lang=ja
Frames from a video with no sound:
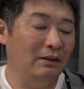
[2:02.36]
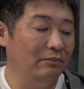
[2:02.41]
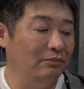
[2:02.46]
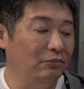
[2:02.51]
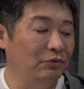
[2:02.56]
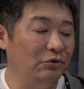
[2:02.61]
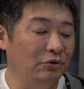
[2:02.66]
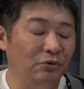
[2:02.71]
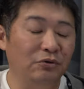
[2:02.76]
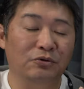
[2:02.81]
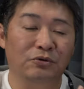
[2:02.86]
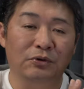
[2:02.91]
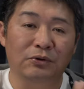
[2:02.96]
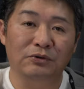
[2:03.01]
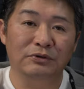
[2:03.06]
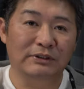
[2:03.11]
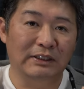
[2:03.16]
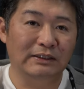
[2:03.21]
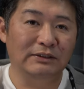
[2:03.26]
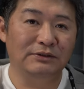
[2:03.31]
ものを
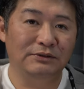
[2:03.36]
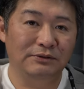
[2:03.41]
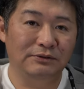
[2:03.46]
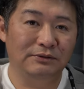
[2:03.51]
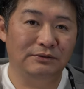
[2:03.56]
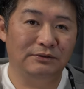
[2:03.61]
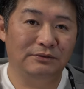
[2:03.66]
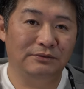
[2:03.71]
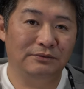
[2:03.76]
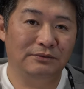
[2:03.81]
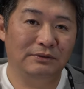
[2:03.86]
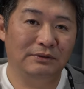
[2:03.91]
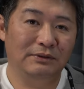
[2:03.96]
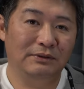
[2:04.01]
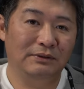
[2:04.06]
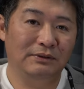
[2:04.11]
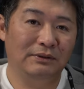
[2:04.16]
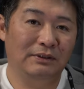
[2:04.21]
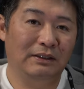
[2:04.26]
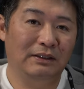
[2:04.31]
搭載する、
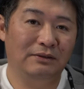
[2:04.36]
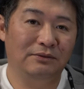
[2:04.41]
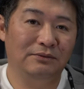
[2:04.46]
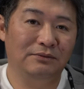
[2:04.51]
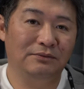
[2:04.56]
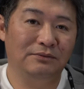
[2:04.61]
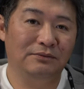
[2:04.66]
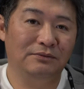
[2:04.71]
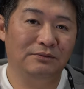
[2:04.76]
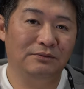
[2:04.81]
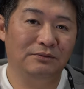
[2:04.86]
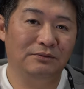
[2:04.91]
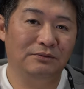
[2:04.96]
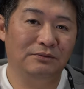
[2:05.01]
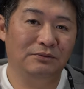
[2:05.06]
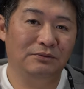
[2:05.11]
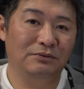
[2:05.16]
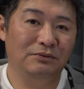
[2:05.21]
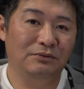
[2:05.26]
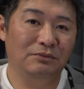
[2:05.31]
あの、
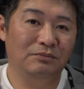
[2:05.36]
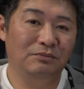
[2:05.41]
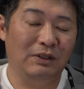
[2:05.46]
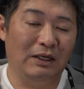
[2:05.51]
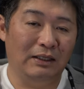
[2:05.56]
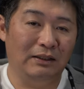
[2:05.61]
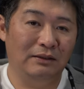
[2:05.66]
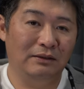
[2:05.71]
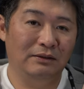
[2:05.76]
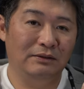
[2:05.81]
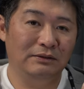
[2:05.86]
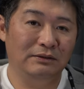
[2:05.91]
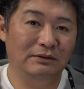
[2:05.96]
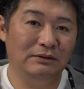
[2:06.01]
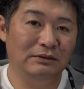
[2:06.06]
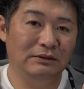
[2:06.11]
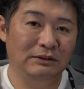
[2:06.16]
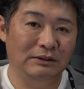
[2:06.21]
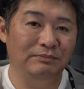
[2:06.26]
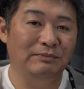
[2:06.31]
まあ、
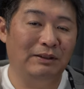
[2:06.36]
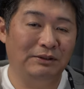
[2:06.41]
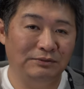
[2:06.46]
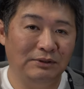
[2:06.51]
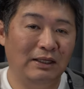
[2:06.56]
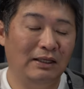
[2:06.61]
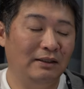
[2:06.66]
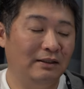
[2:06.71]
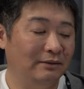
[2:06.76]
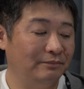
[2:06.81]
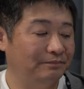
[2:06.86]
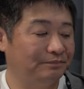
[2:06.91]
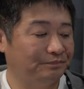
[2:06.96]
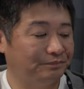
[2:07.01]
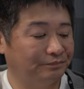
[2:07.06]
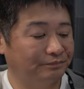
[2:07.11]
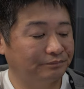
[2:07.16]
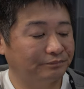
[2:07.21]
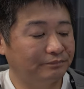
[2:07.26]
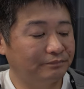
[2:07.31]
ジンバルね。
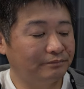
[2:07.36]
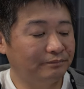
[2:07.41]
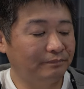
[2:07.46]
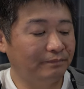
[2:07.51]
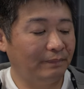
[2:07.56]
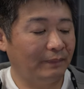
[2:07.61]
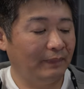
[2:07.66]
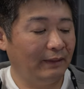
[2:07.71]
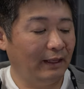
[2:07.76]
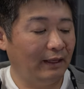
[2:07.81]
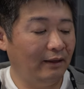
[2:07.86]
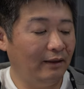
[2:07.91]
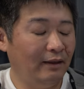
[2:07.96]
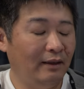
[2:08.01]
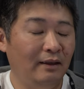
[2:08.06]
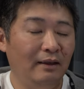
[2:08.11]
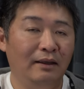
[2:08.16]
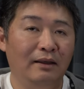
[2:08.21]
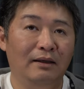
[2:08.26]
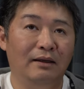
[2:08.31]
で、
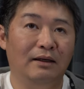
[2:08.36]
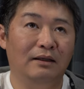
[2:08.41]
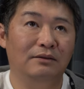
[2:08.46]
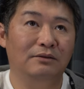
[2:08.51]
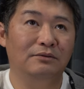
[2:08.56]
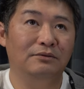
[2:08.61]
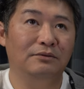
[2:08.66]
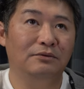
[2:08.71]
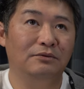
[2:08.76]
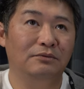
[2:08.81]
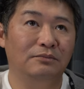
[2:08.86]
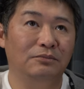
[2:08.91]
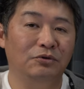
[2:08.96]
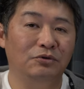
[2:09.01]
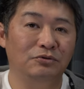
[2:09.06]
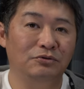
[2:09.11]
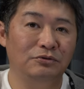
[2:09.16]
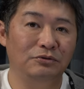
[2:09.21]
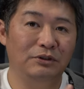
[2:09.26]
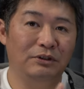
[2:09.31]
あの
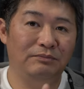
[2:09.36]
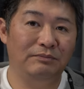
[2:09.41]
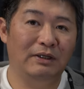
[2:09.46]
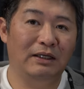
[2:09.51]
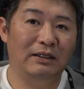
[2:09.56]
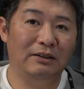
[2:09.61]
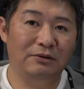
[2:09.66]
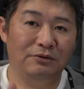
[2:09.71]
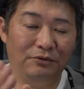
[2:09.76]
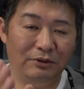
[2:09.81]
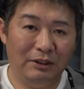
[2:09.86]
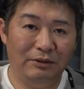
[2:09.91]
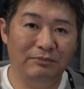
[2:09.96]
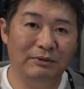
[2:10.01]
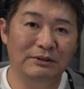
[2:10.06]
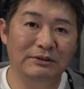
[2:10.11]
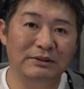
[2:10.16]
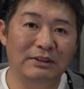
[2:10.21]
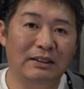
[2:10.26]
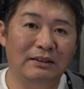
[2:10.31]
僕今これ
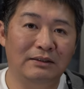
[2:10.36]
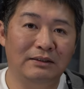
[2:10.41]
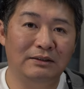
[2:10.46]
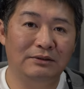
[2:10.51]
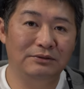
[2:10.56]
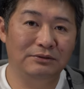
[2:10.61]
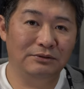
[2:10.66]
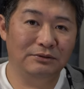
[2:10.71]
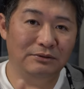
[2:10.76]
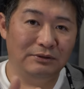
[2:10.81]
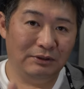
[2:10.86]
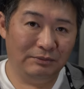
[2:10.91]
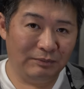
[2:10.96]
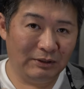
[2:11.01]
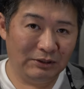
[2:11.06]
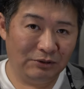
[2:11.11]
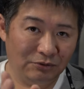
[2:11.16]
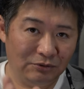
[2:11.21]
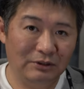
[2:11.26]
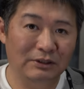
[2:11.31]
今使ってる
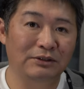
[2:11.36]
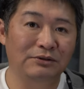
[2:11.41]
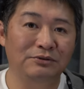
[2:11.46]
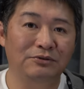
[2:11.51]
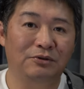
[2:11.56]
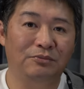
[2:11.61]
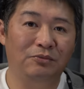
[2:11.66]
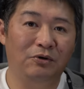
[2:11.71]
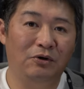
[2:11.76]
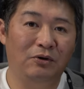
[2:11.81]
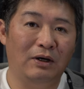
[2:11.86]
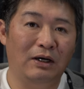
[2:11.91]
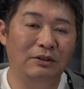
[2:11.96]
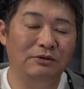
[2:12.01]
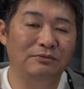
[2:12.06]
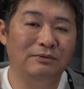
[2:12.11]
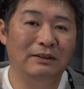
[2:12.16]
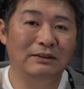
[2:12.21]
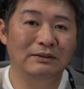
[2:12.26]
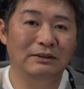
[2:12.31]
今撮ってるのも
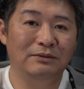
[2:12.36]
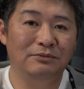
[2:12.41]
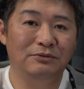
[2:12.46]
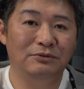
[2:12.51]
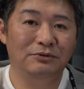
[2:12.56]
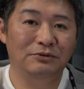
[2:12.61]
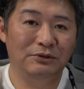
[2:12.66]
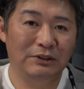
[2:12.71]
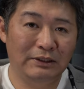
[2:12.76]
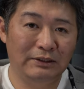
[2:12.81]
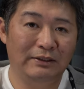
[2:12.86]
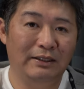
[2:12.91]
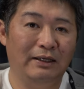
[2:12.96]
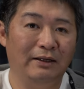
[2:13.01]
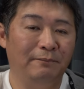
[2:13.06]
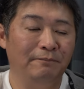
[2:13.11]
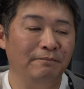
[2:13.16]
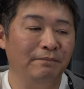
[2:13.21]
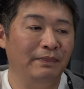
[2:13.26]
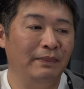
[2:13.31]
α7-3 で、